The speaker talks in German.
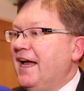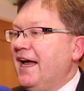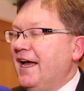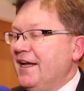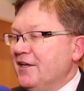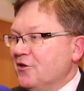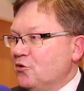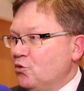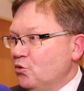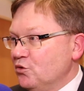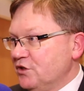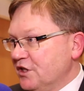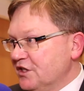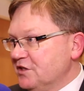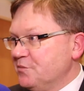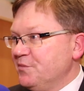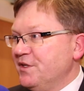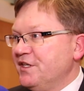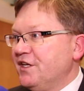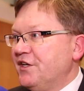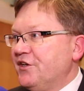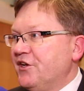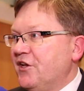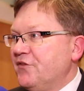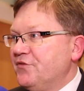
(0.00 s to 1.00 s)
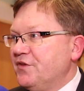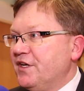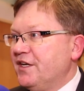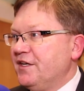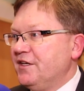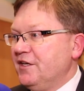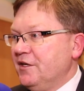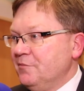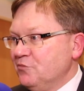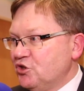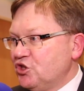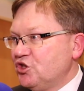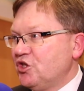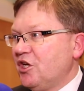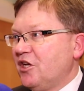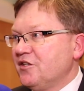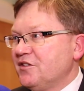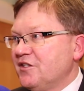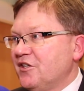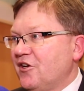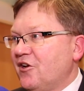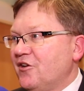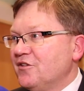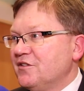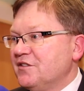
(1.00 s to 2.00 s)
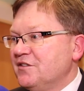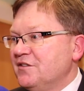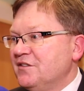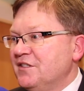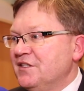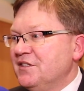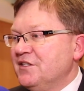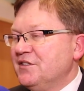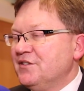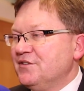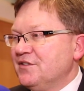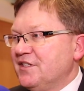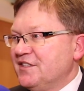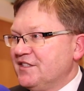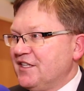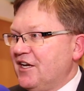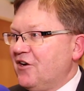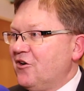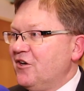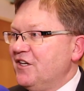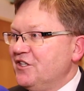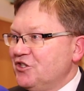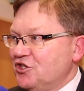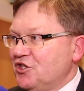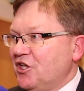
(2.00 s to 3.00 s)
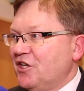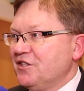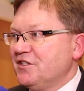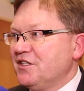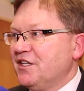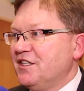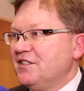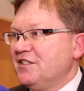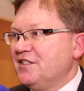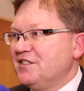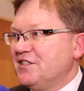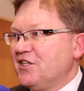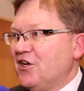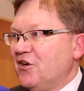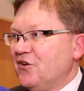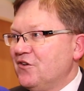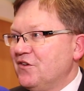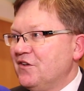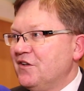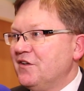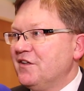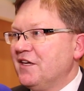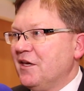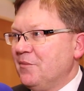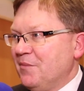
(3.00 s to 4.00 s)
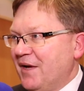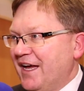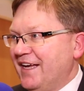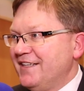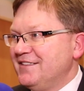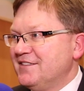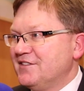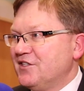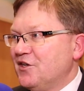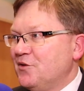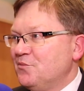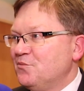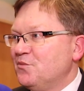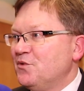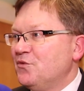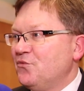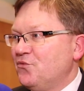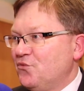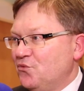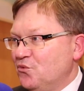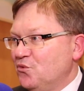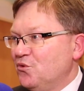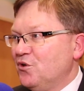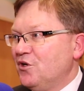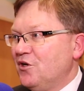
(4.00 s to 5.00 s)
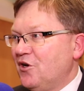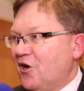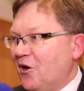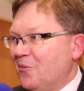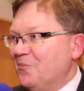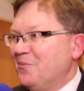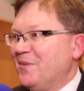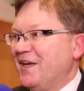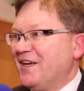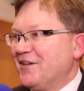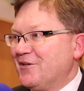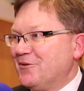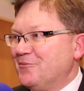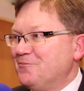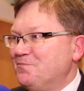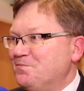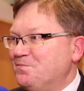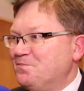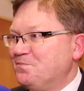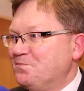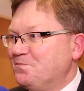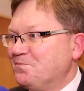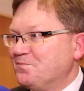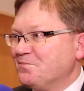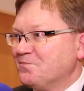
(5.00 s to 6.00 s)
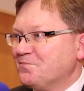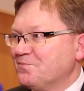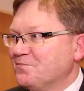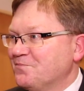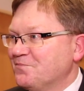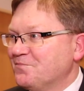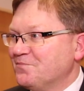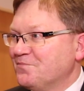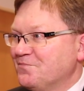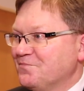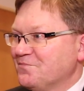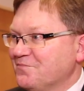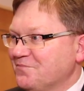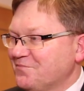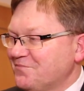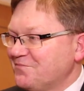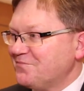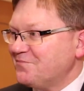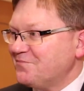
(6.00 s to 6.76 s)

ein gutes Miteinander im Stadtrat, dass alle Stadträte sagen, gemeinsam für Amberg. In